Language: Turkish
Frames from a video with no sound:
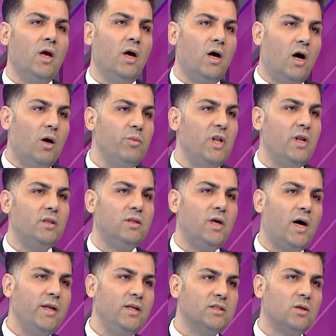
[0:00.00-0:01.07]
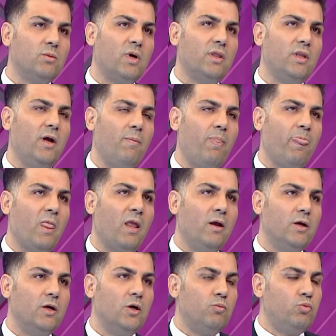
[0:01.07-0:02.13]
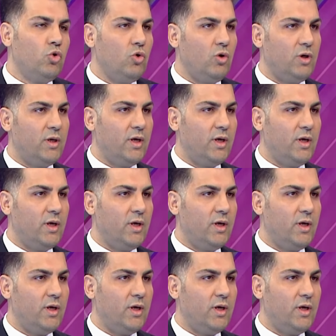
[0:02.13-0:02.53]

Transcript: Hamilelikte aynı zamanda e, bu e,